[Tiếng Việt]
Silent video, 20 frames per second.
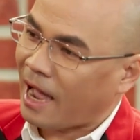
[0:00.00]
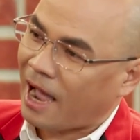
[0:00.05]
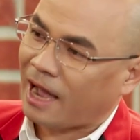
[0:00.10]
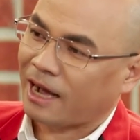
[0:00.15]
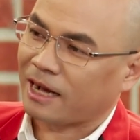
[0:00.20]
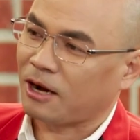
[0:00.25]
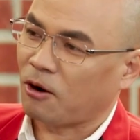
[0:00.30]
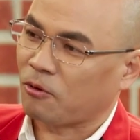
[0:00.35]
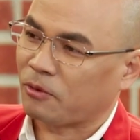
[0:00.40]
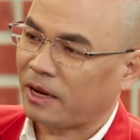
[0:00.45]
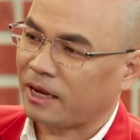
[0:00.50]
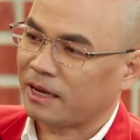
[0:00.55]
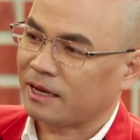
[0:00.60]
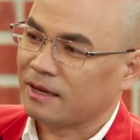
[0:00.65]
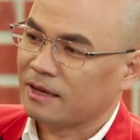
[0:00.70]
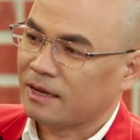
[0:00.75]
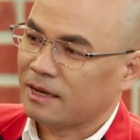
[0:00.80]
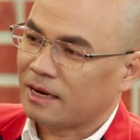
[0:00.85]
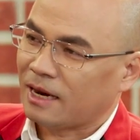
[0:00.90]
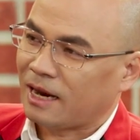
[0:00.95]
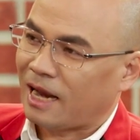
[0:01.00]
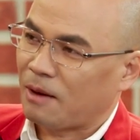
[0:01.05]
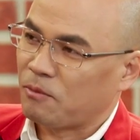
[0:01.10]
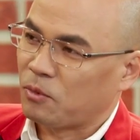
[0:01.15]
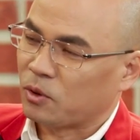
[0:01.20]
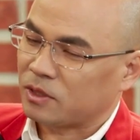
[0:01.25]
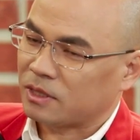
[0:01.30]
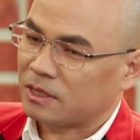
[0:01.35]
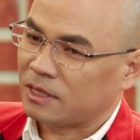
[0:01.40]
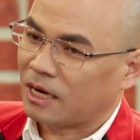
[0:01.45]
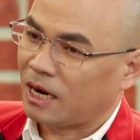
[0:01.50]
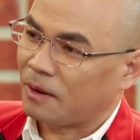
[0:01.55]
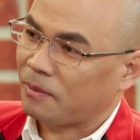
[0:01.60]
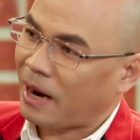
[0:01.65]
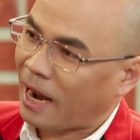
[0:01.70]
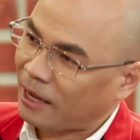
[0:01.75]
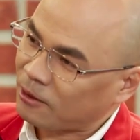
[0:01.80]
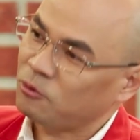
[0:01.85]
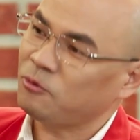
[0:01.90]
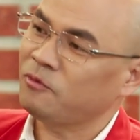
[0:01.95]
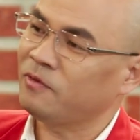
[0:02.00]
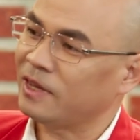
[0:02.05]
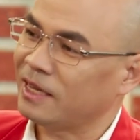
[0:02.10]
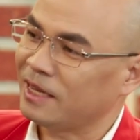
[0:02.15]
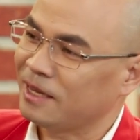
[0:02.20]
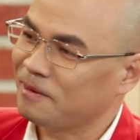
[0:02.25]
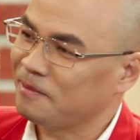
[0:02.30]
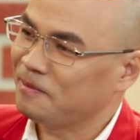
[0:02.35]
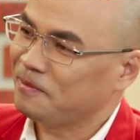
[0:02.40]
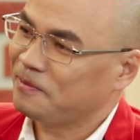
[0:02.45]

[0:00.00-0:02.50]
à cậu này là một trường hợp khá thú vị